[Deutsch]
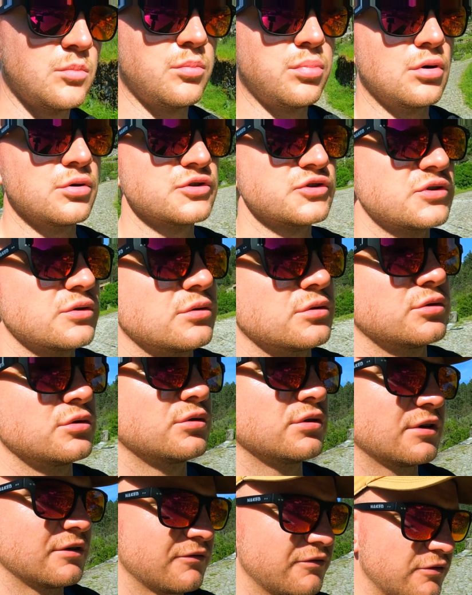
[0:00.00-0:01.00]
Posto
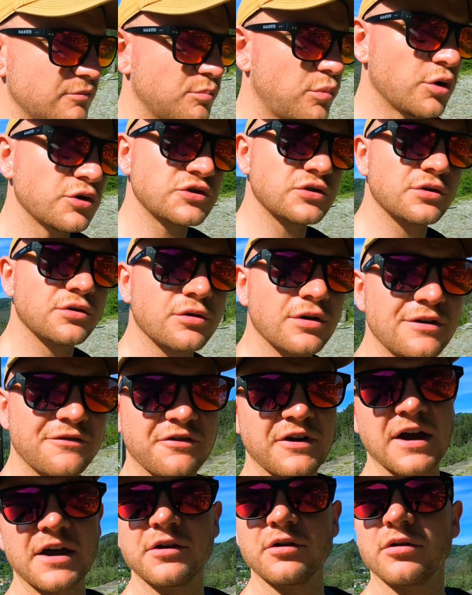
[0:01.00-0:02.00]
do, Inf Posto do
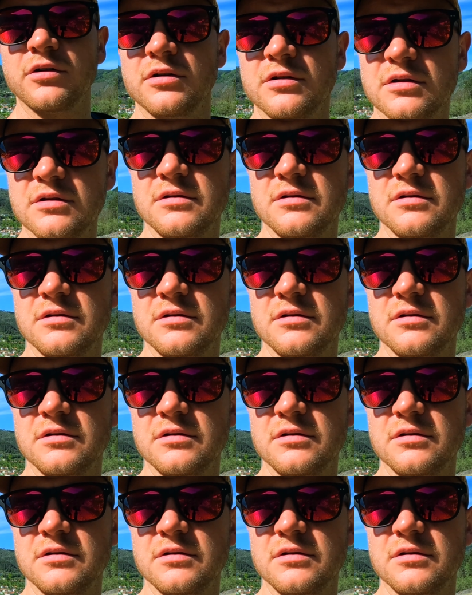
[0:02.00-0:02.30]
Inferno.